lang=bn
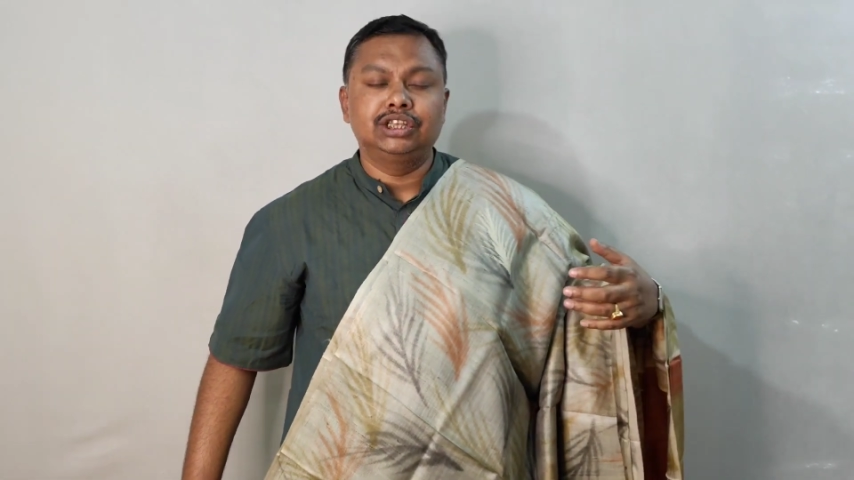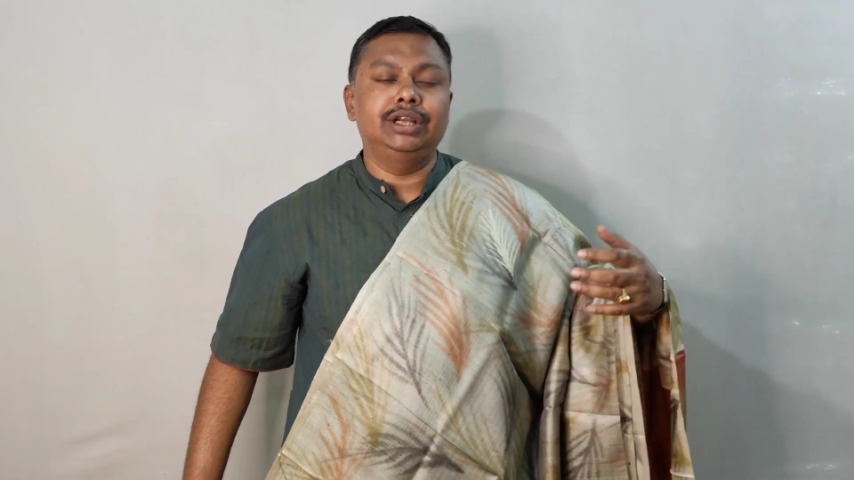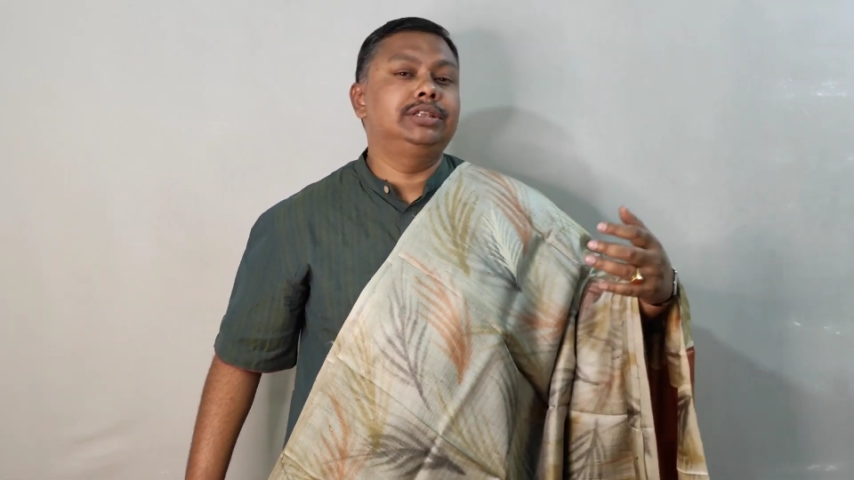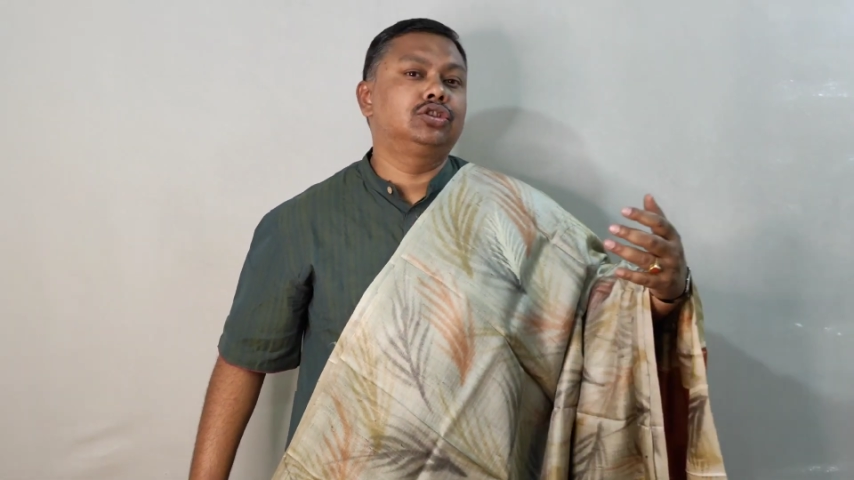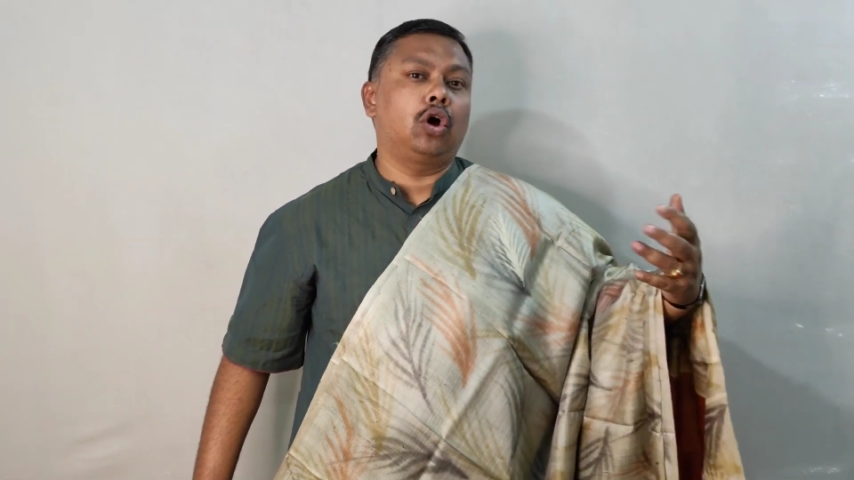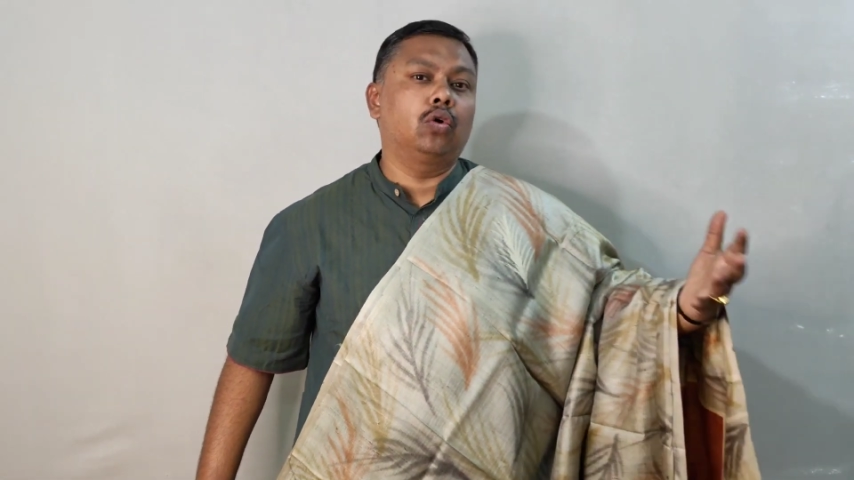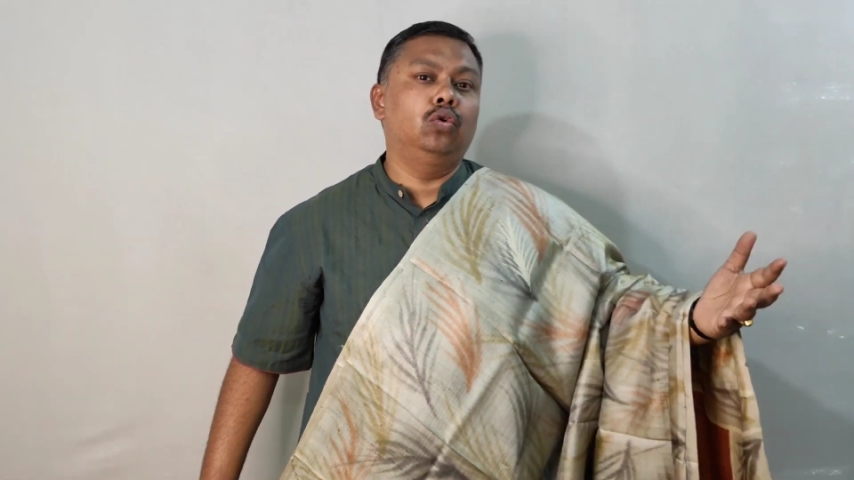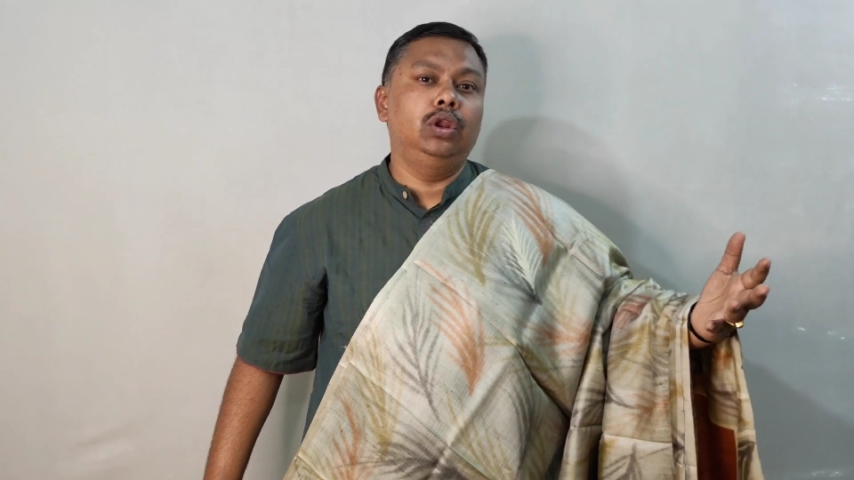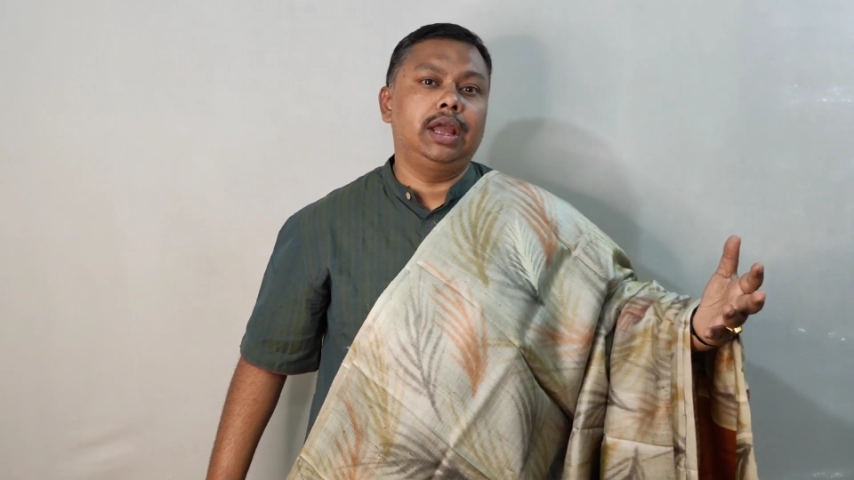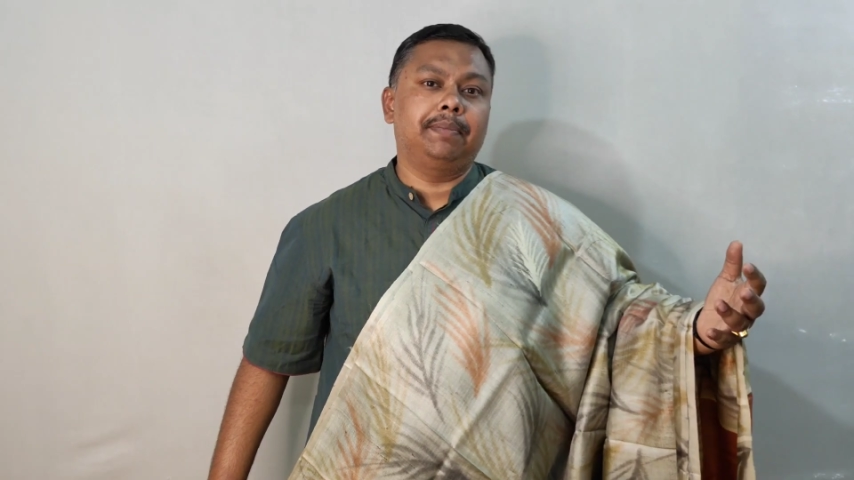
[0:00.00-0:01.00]
সেই
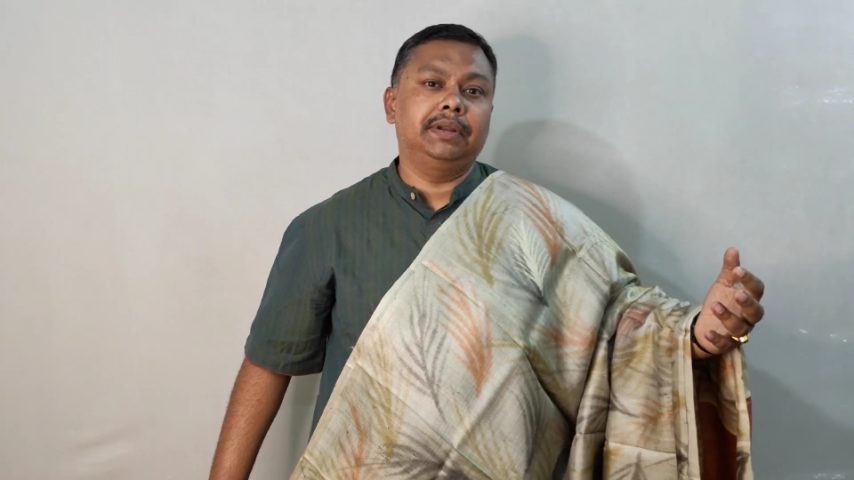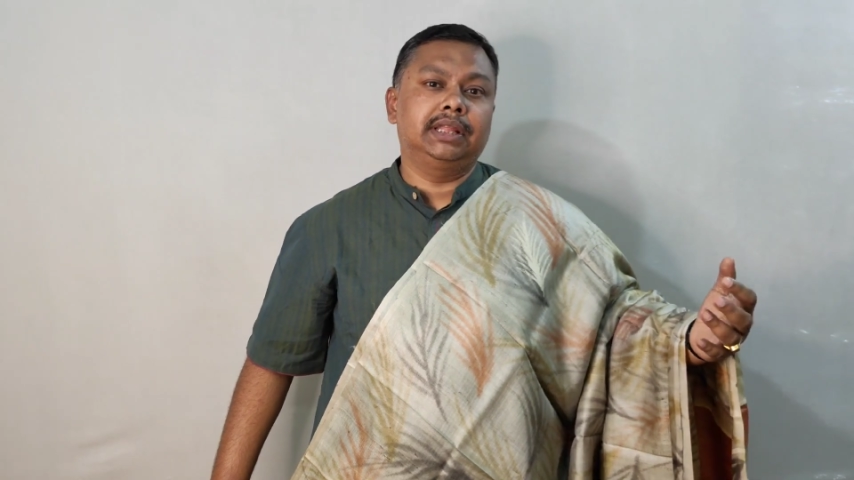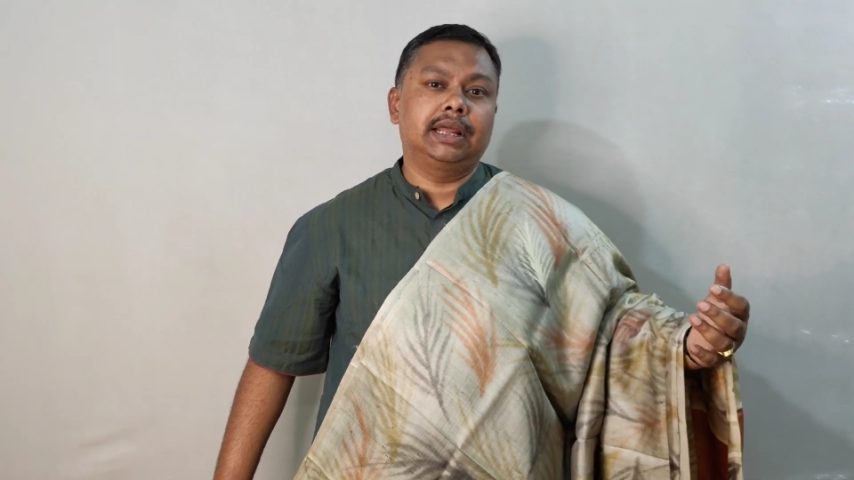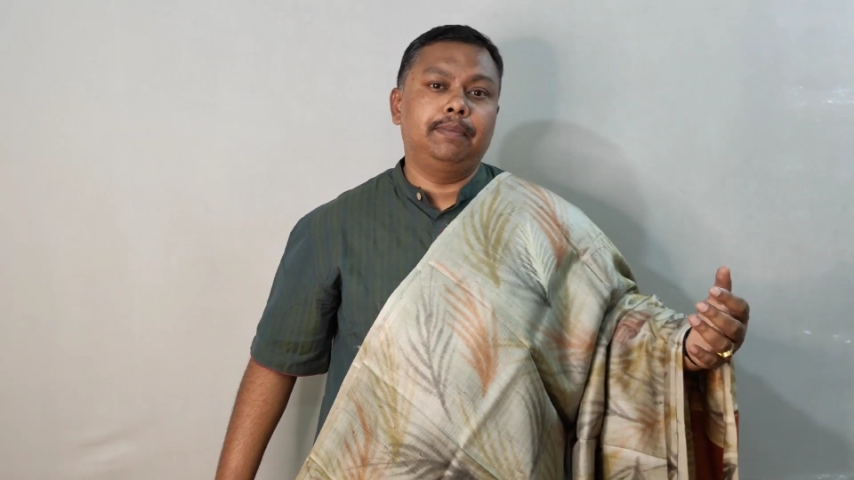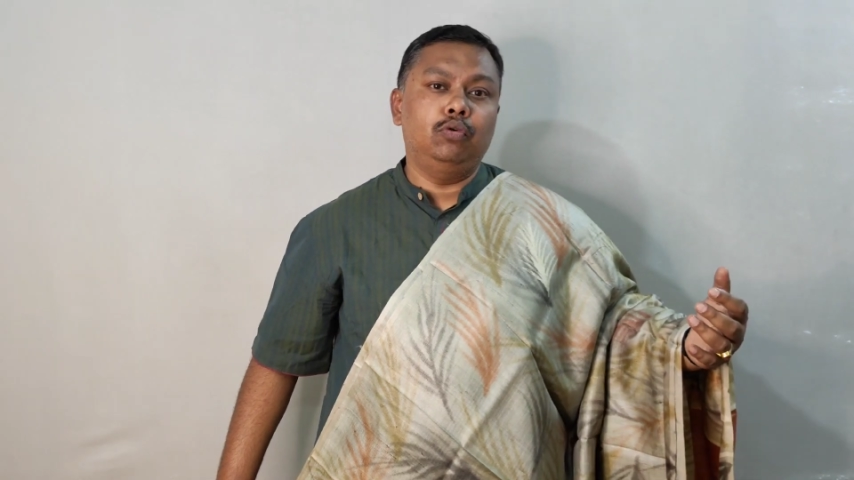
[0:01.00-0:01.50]
স্টকগুলোই আপনাদেরকে